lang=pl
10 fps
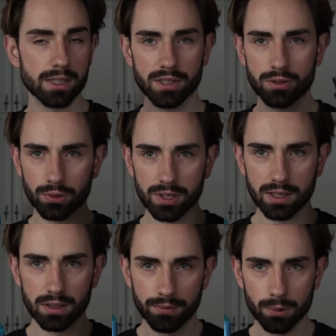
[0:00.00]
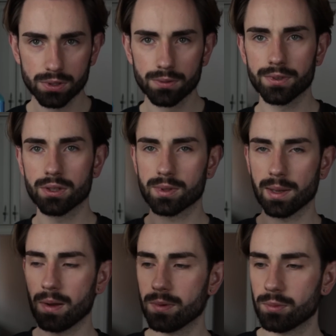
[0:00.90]
bardziej toniki do włosów i
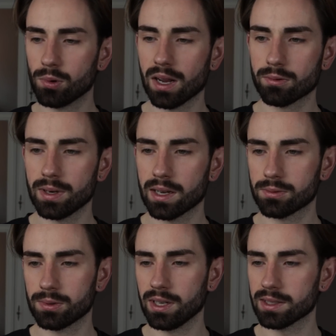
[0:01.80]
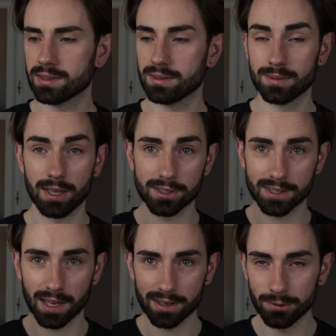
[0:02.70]
tutaj mamy Blue Laguna, który jest też
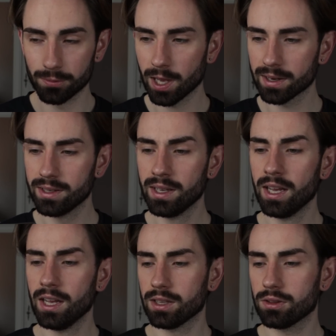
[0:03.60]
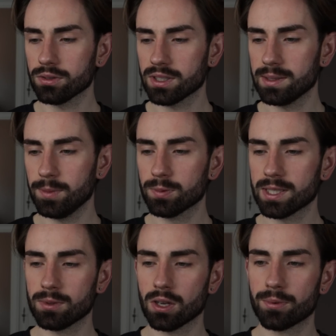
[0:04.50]
znany i lubiany. To, co jest
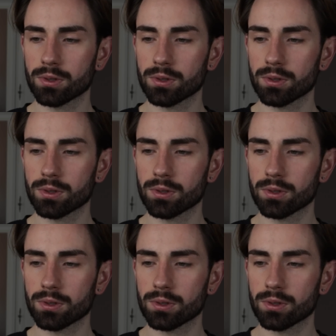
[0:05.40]
minusem tego